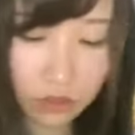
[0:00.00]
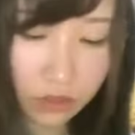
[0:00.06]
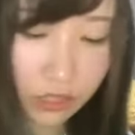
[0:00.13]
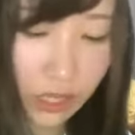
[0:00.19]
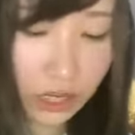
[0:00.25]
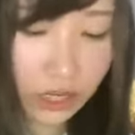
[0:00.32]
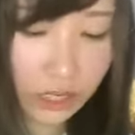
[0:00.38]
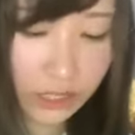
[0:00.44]

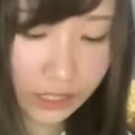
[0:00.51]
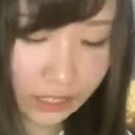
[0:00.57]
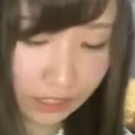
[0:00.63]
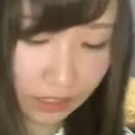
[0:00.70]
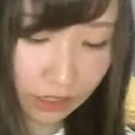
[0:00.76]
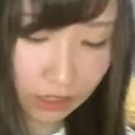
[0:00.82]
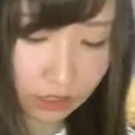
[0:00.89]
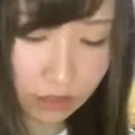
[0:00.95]
なんか
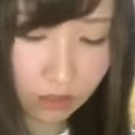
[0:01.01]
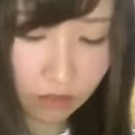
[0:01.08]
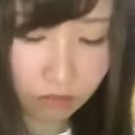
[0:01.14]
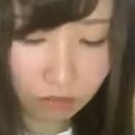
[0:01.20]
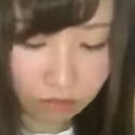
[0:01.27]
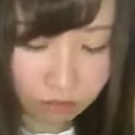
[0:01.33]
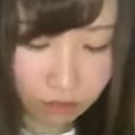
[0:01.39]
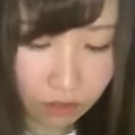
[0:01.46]
ね
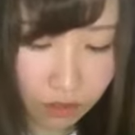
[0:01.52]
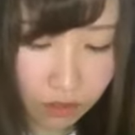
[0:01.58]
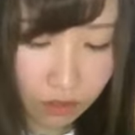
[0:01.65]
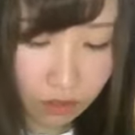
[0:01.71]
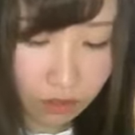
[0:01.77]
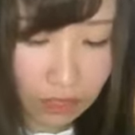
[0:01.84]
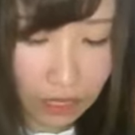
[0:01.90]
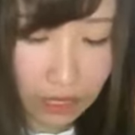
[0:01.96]

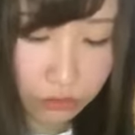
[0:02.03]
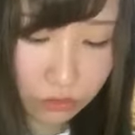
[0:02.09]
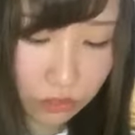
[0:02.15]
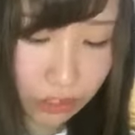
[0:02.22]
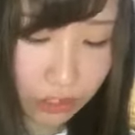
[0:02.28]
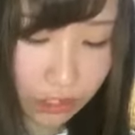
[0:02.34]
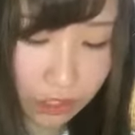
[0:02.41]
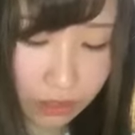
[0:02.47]
あと
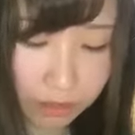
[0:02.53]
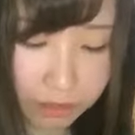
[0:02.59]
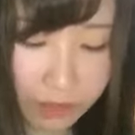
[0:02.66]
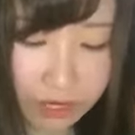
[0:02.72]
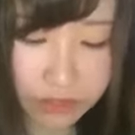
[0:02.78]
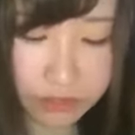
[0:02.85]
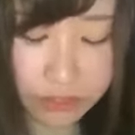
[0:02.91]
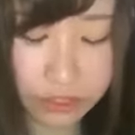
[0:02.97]
ねなんかいっ
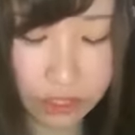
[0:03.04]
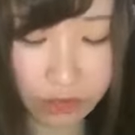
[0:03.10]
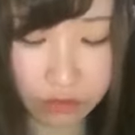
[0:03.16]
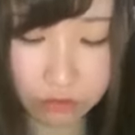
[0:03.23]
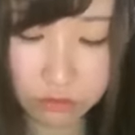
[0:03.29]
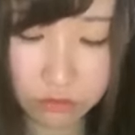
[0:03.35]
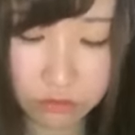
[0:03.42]
ぱいあるんだよ